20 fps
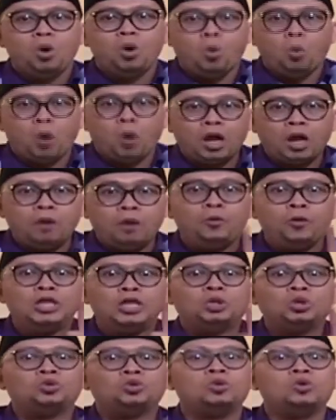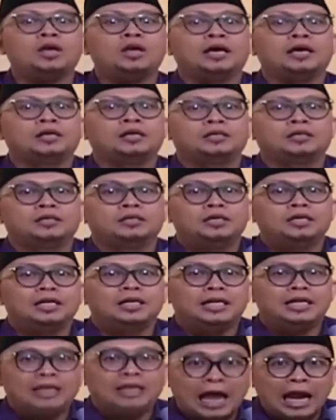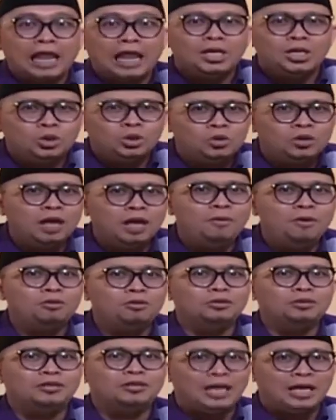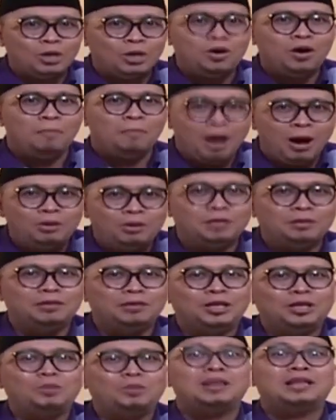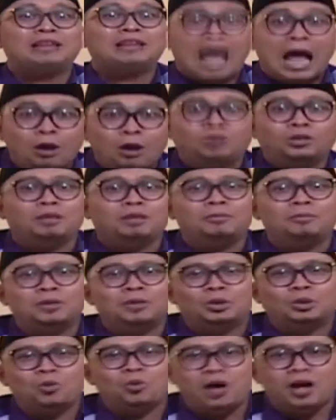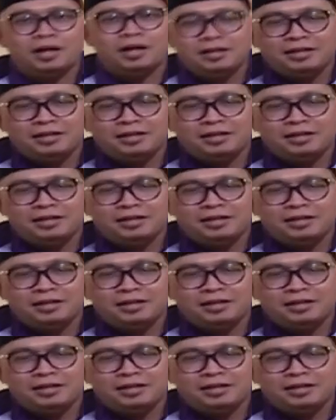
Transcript: Walaupun itu sunnah. Nikah lagi sunnah, Bu. Saya juga mau sebenarnya, cuma takut sama mertua.